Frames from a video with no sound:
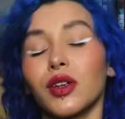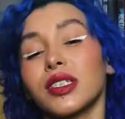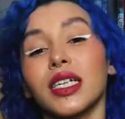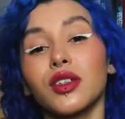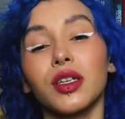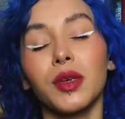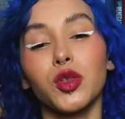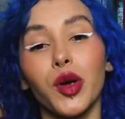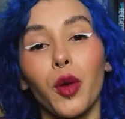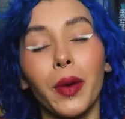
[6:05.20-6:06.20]
Não esqueçam também
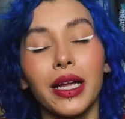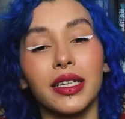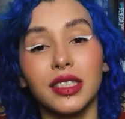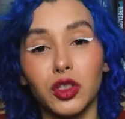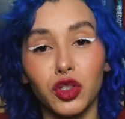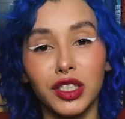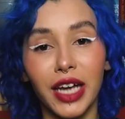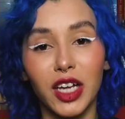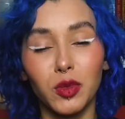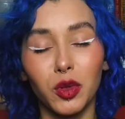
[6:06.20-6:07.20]
de me acompanhar nas redes
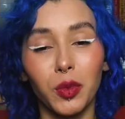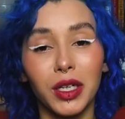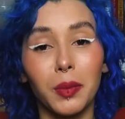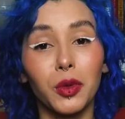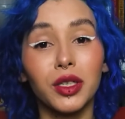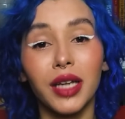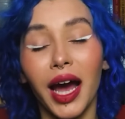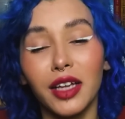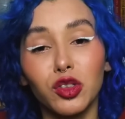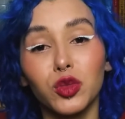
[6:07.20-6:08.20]
sociais para não perder por
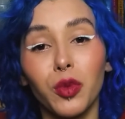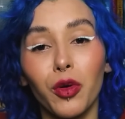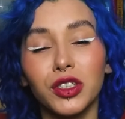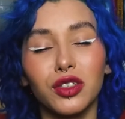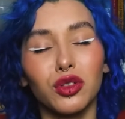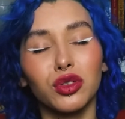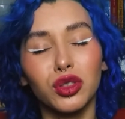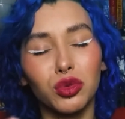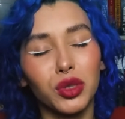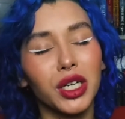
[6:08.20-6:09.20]
nada os posts,
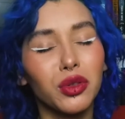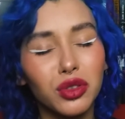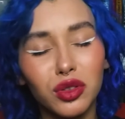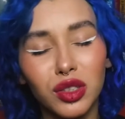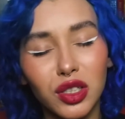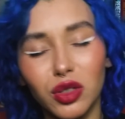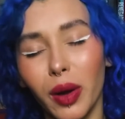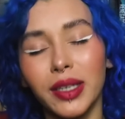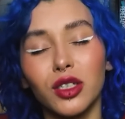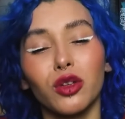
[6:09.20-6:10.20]
os reels, os
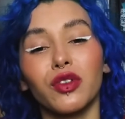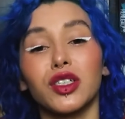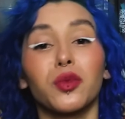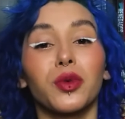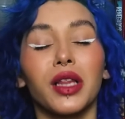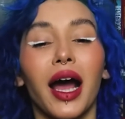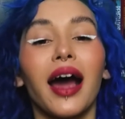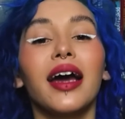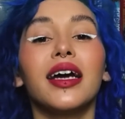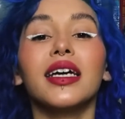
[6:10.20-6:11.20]
stories que eu tô fazendo por
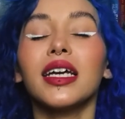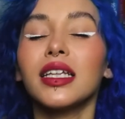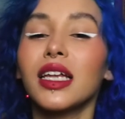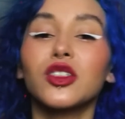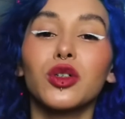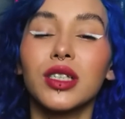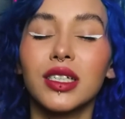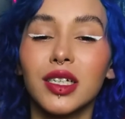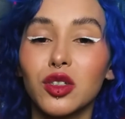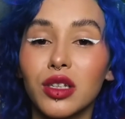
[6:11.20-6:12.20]
lá e nas
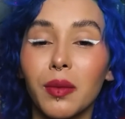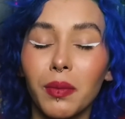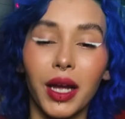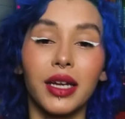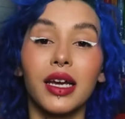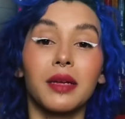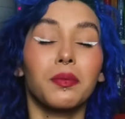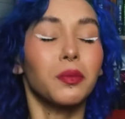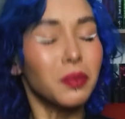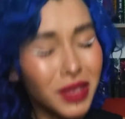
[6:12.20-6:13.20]
outras redes também.
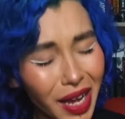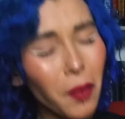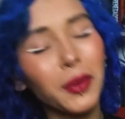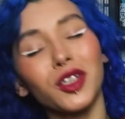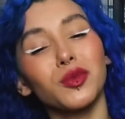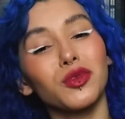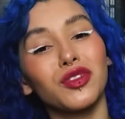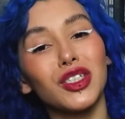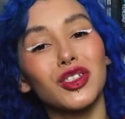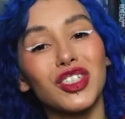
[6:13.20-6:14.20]
Até o próximo
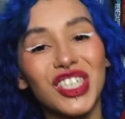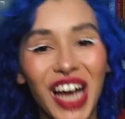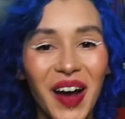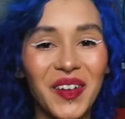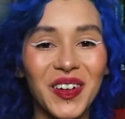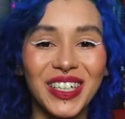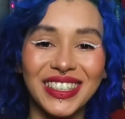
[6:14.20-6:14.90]
vídeo. Tchau!